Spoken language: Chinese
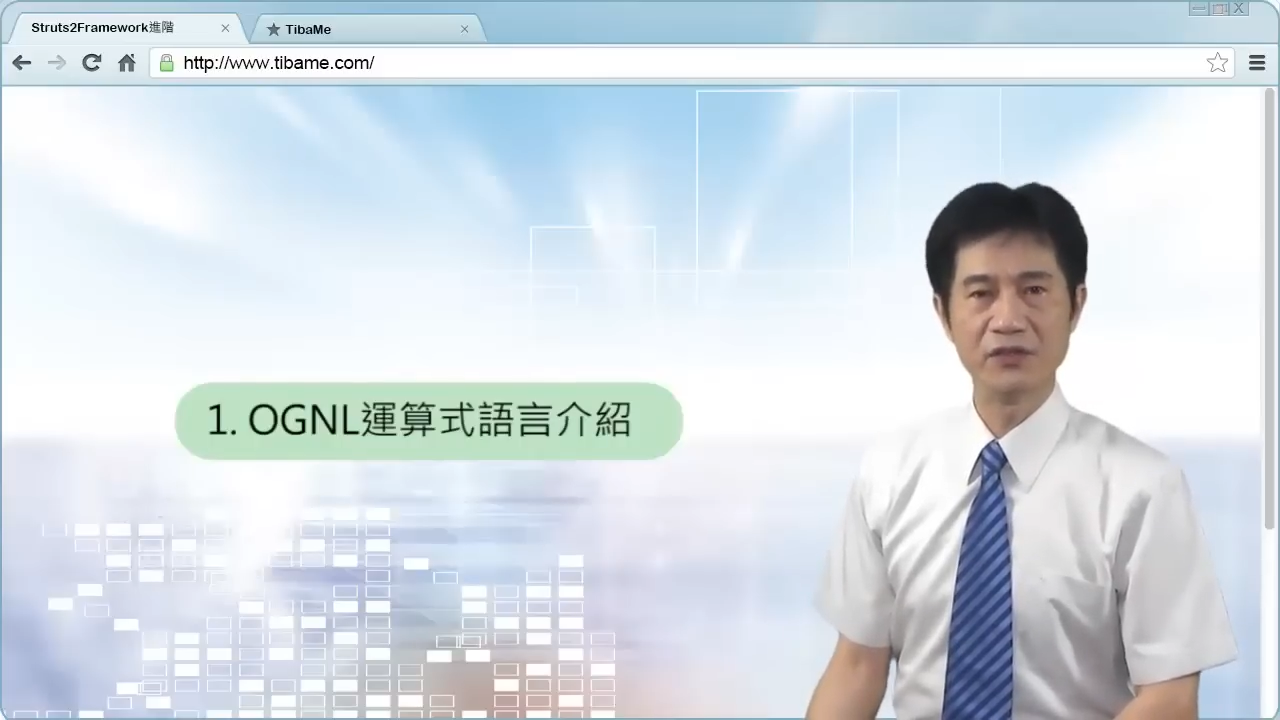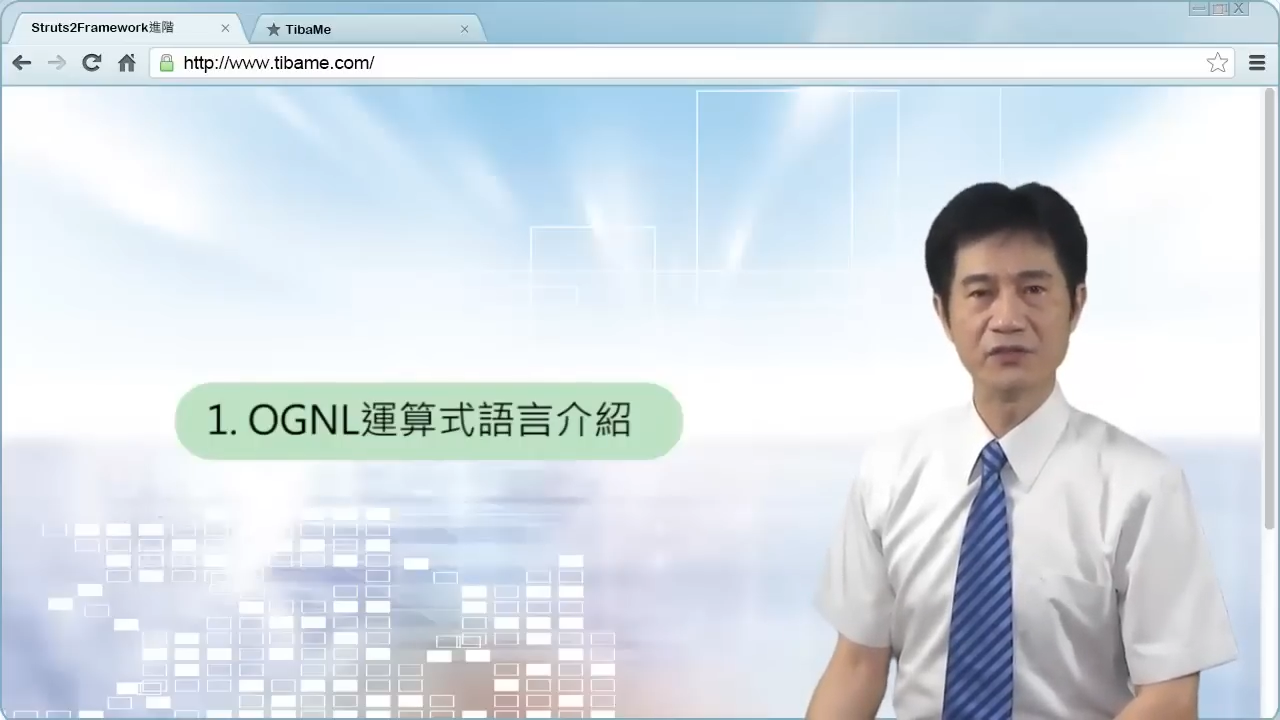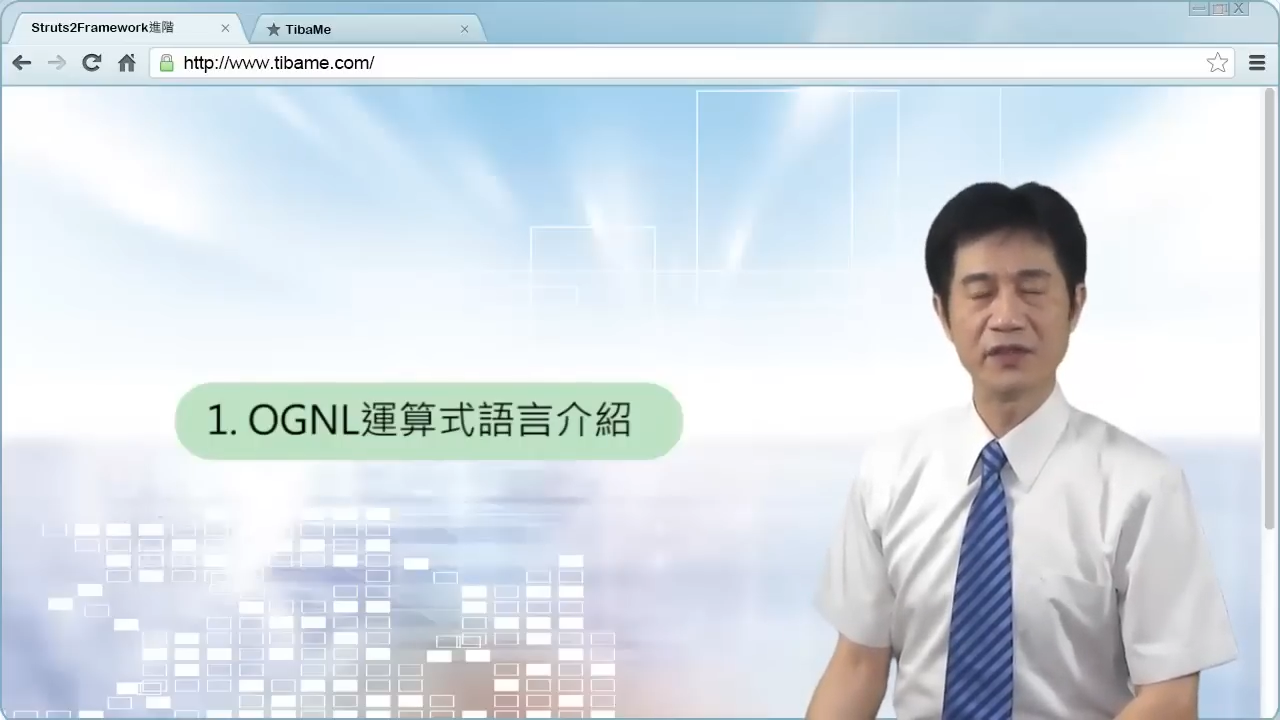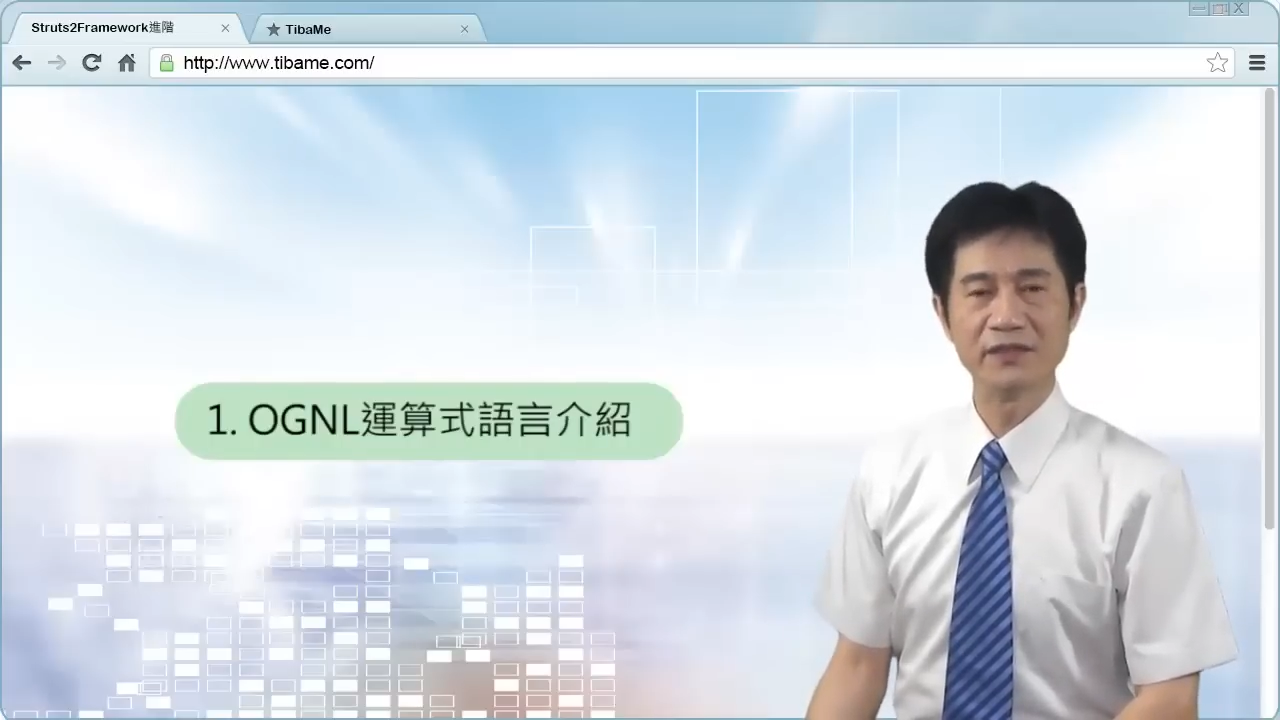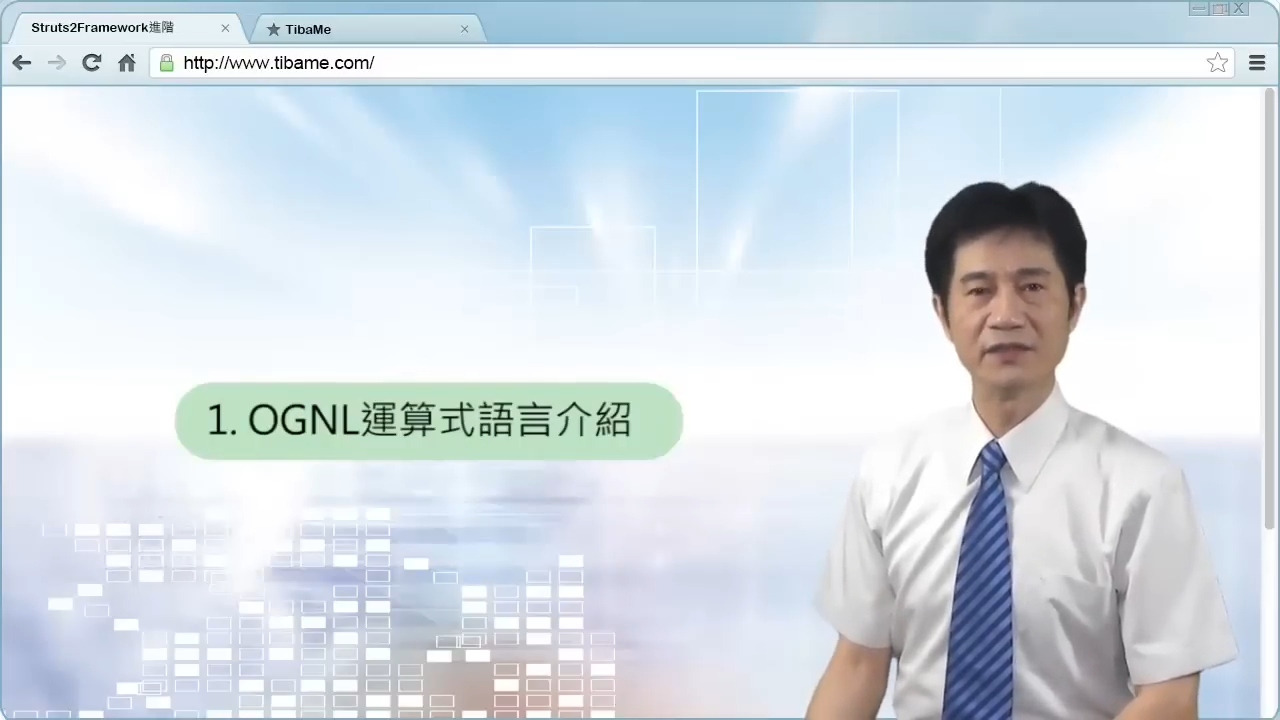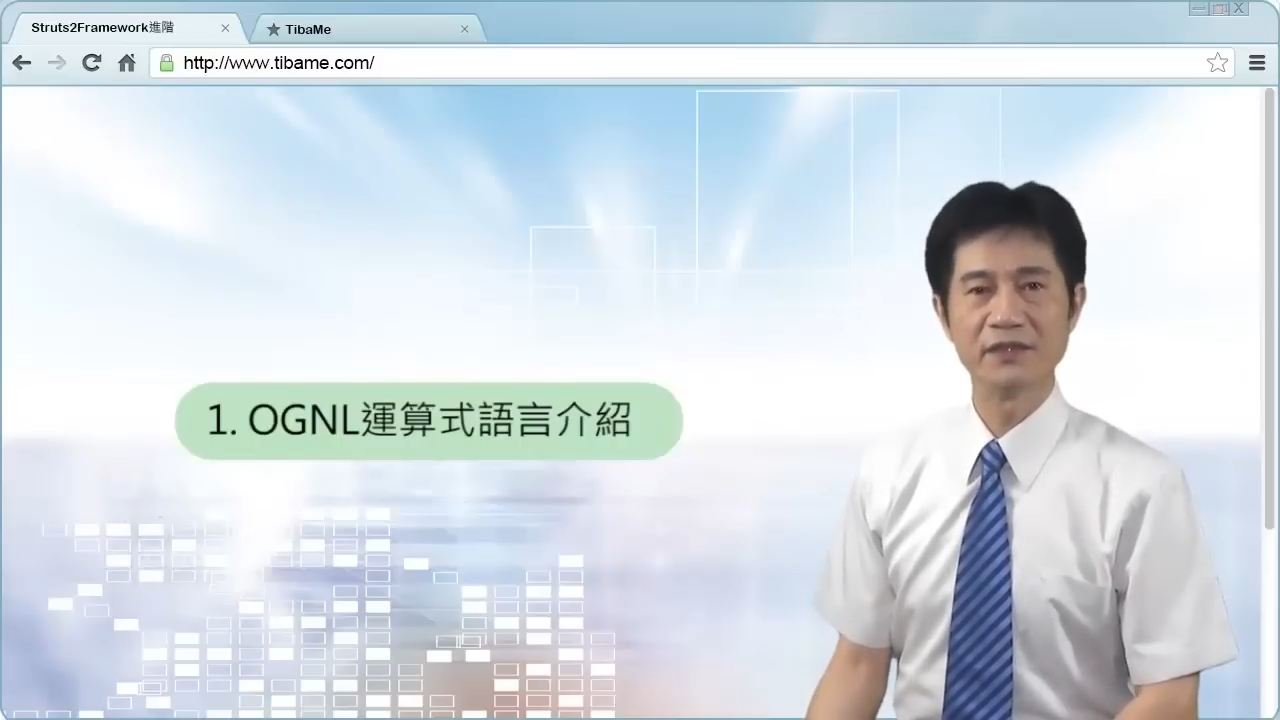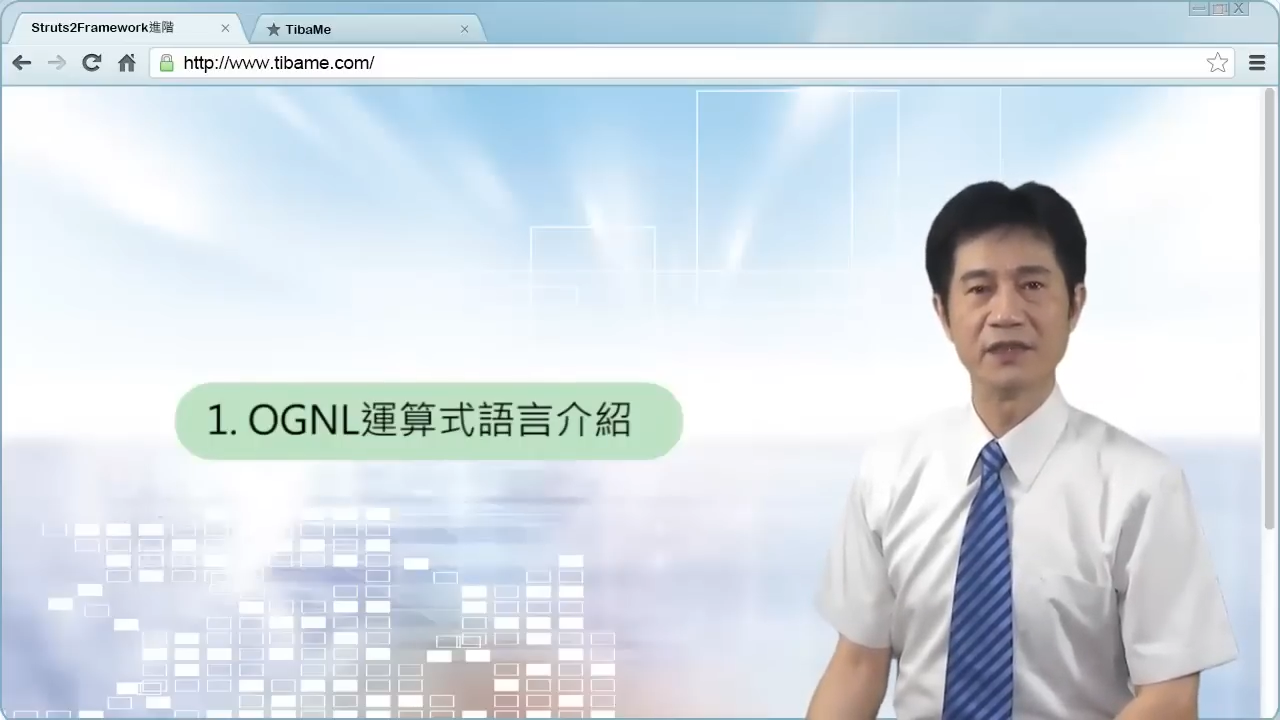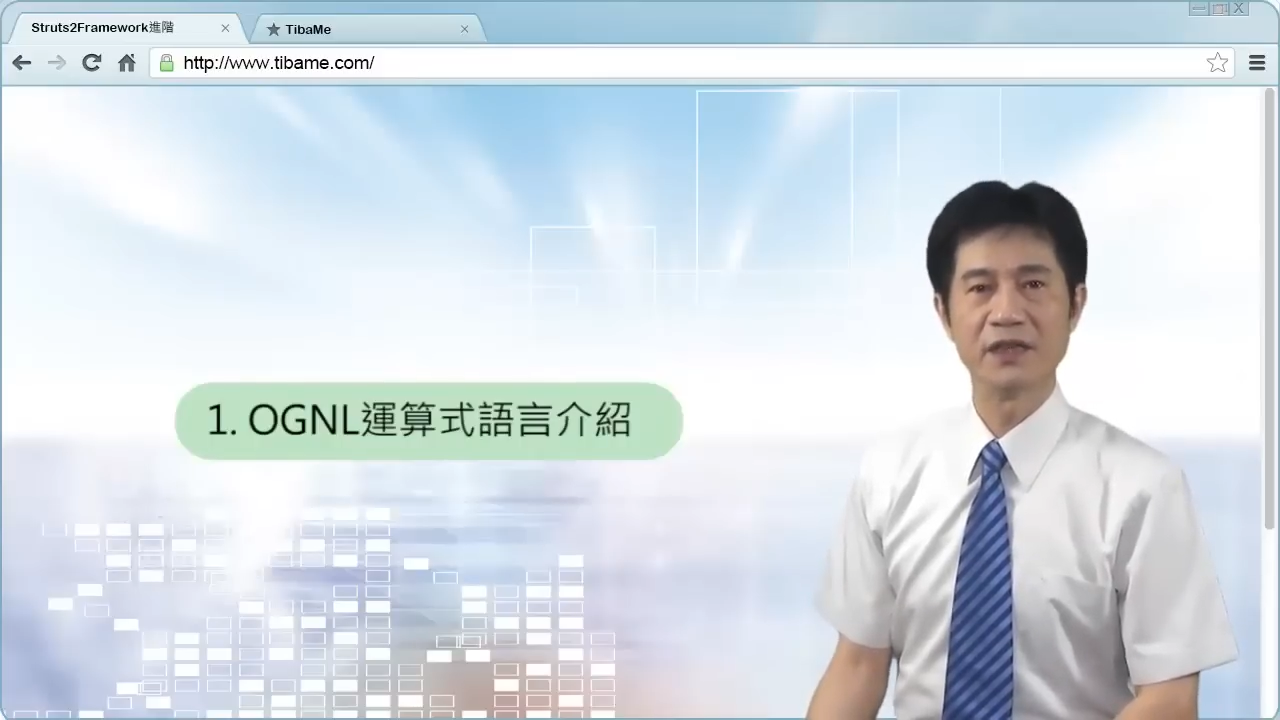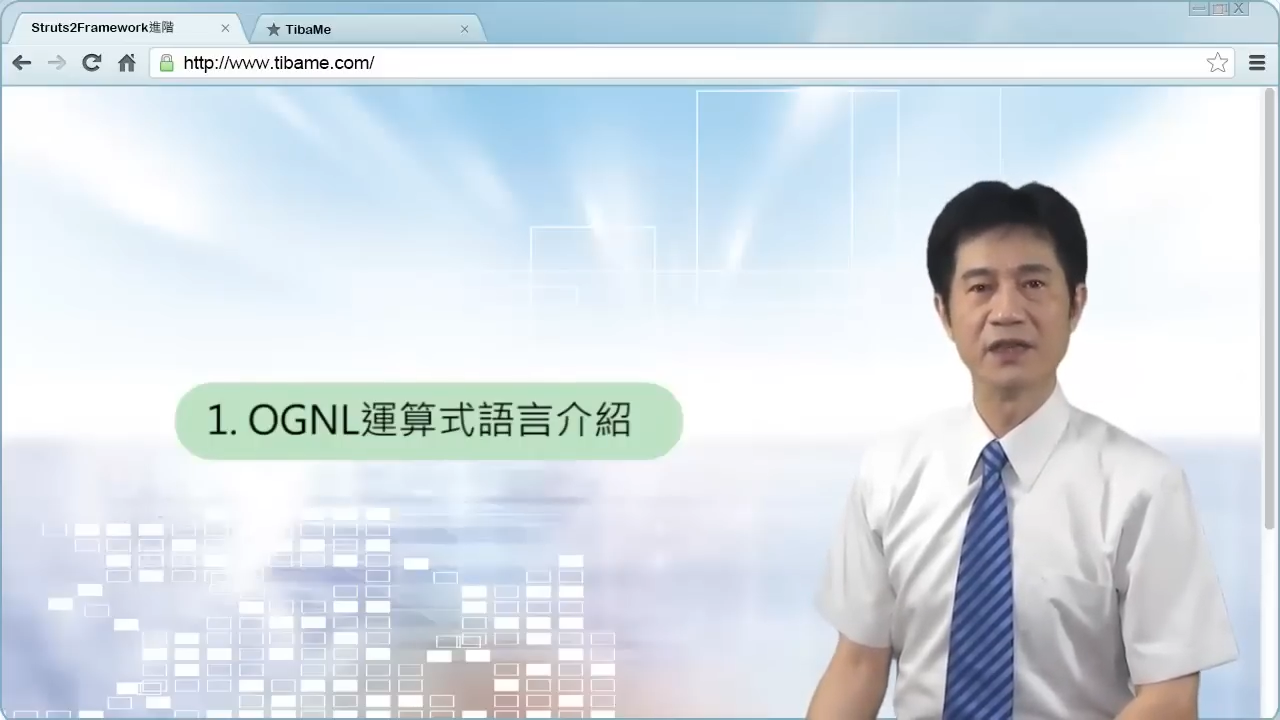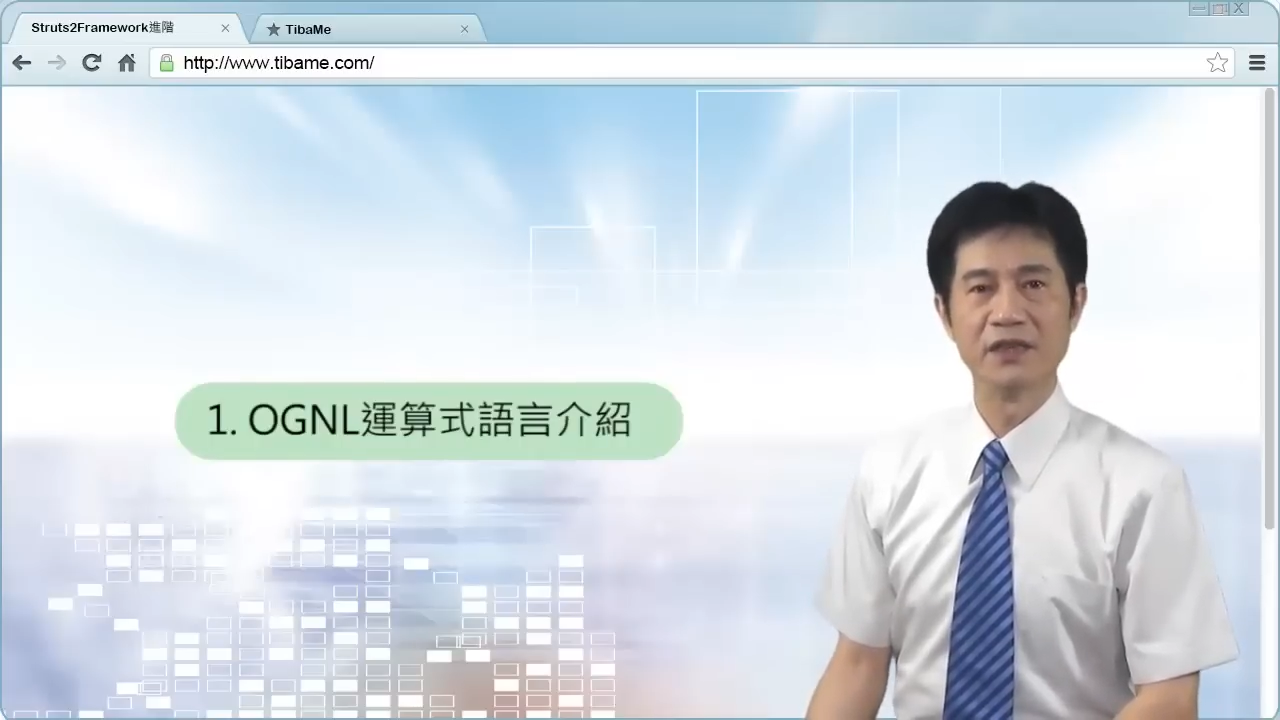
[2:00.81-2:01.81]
运算式呢